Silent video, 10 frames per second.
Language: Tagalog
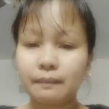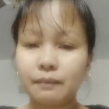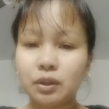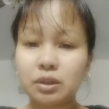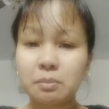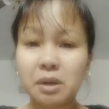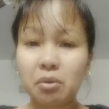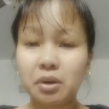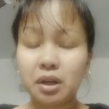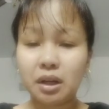syempre, ako
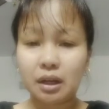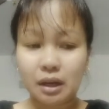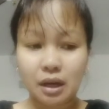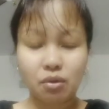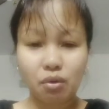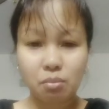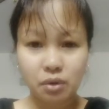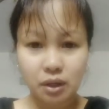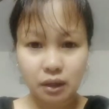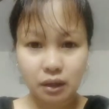nahihiya. Ayoko mo
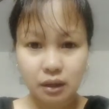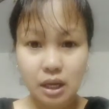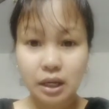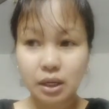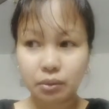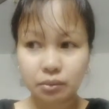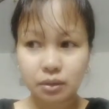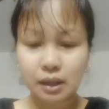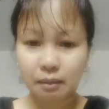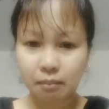nang i-announce
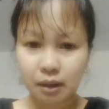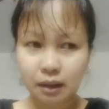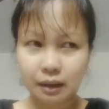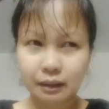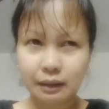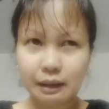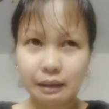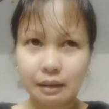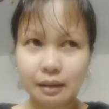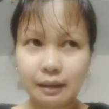namin
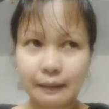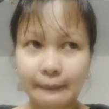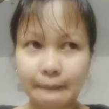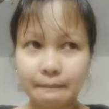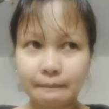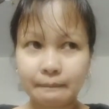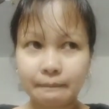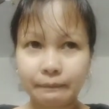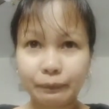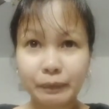until
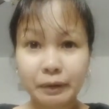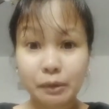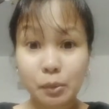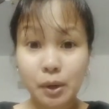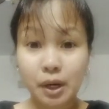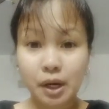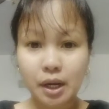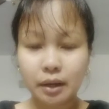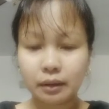February.